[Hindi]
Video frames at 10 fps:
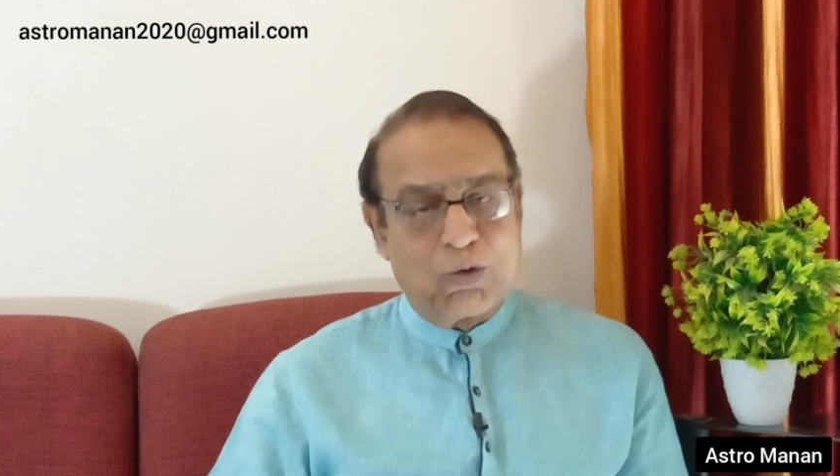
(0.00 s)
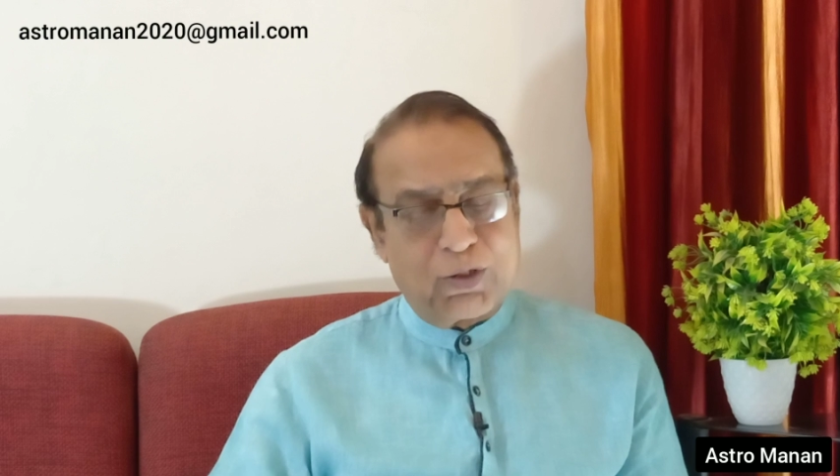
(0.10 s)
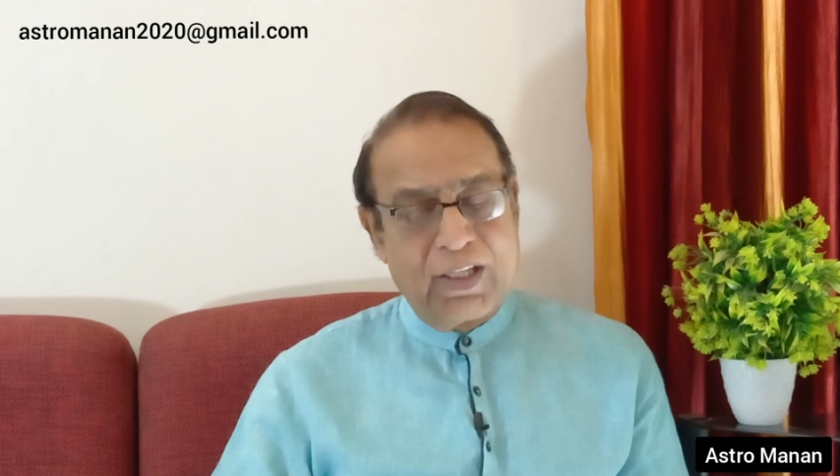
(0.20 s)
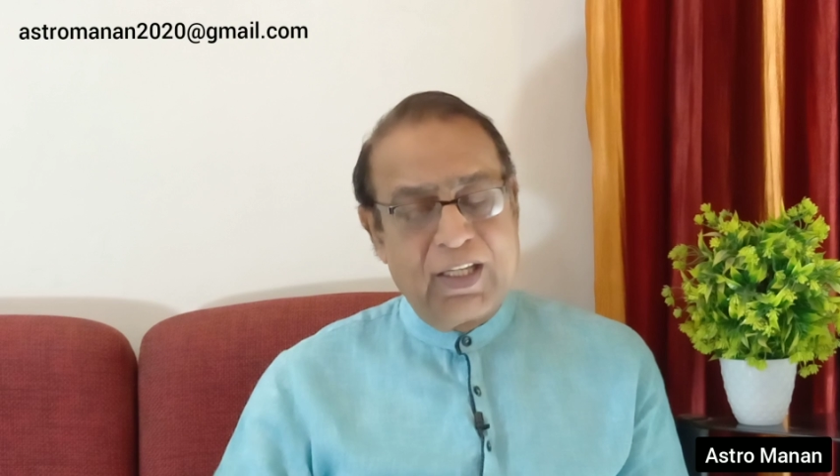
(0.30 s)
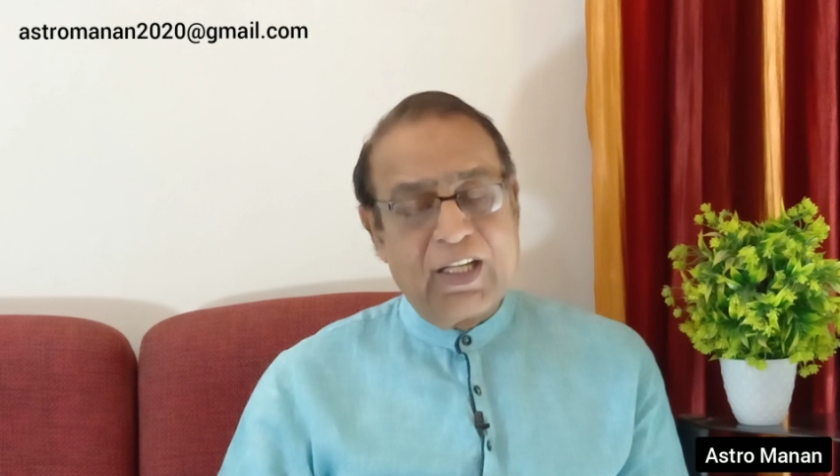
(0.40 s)

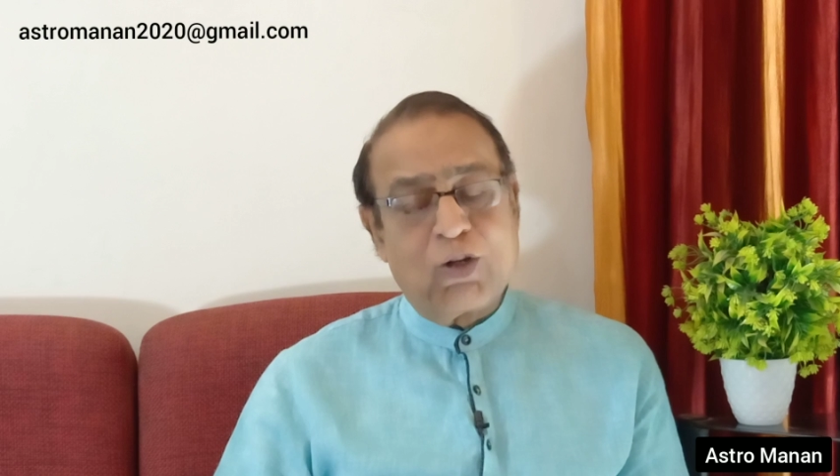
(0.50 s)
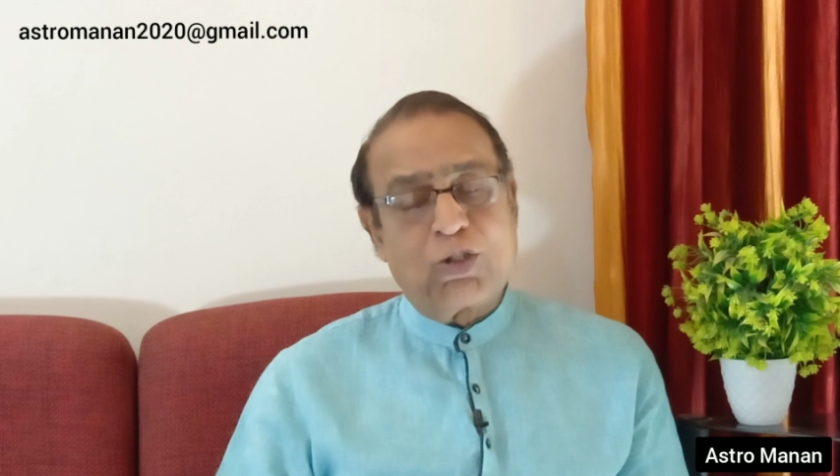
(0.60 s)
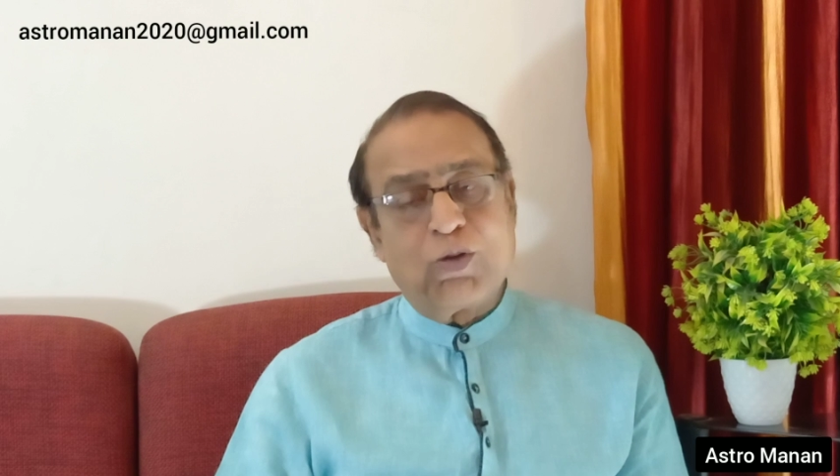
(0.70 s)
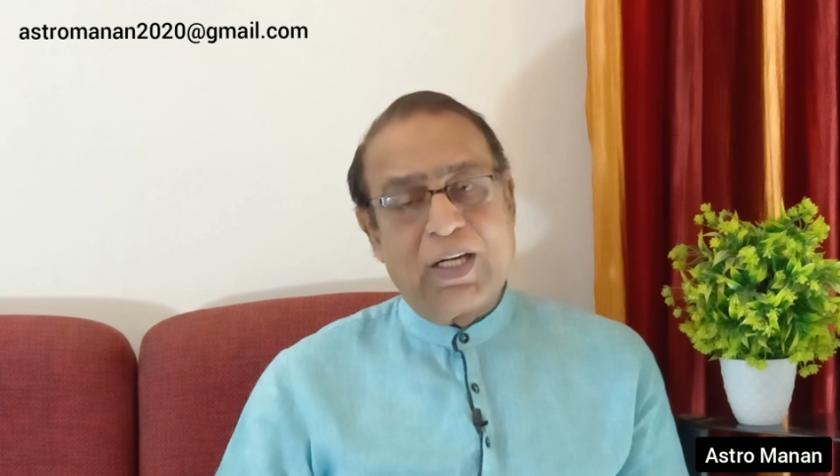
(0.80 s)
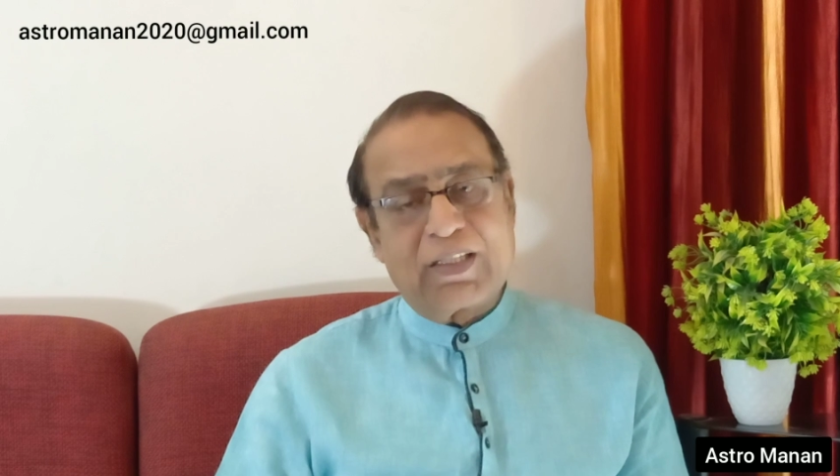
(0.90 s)
घुटने हैं और
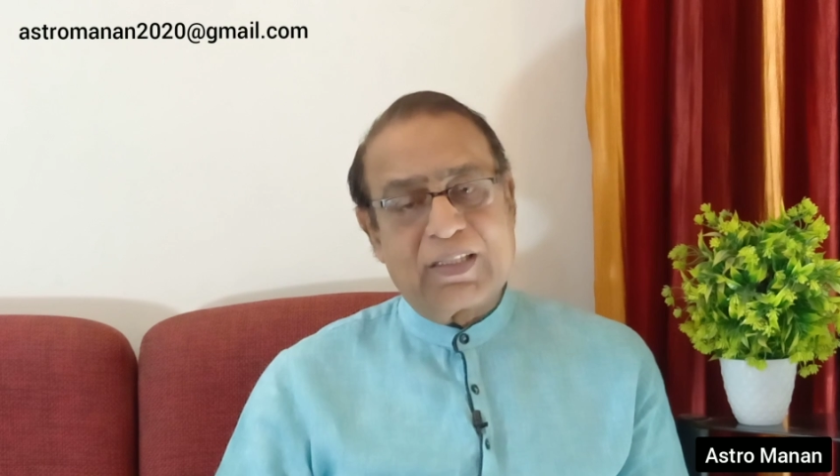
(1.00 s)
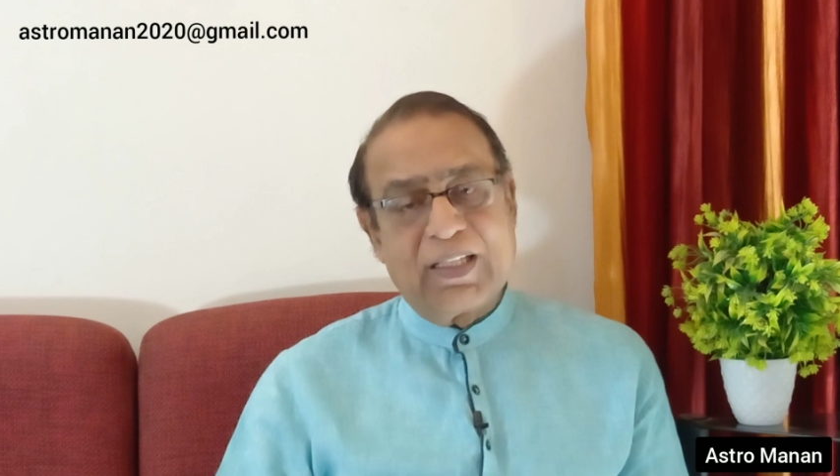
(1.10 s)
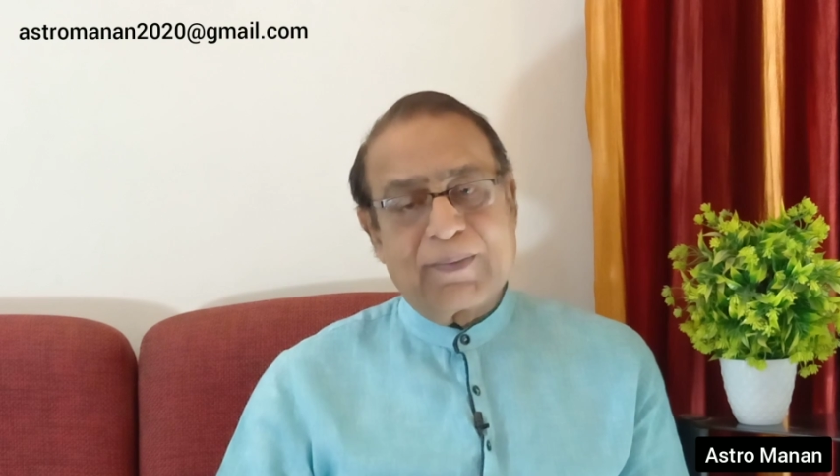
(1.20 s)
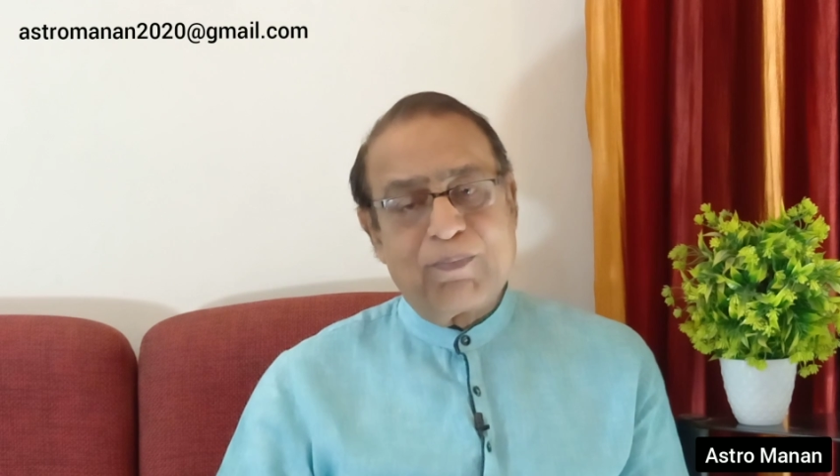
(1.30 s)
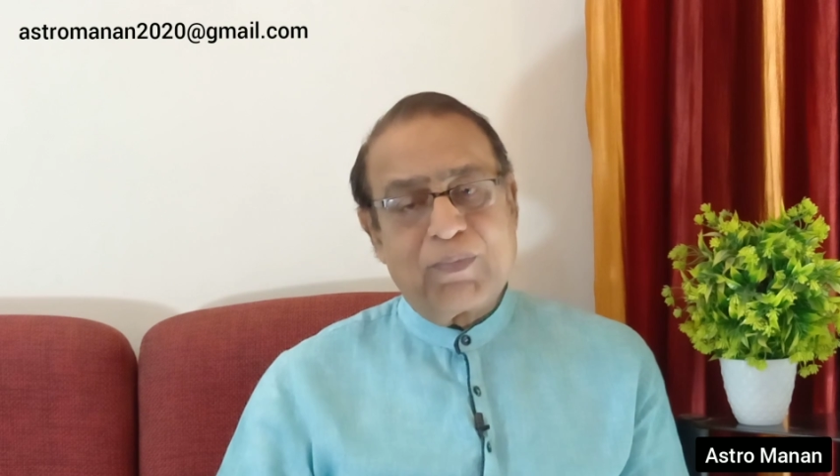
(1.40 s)
जॉइंट्स हैं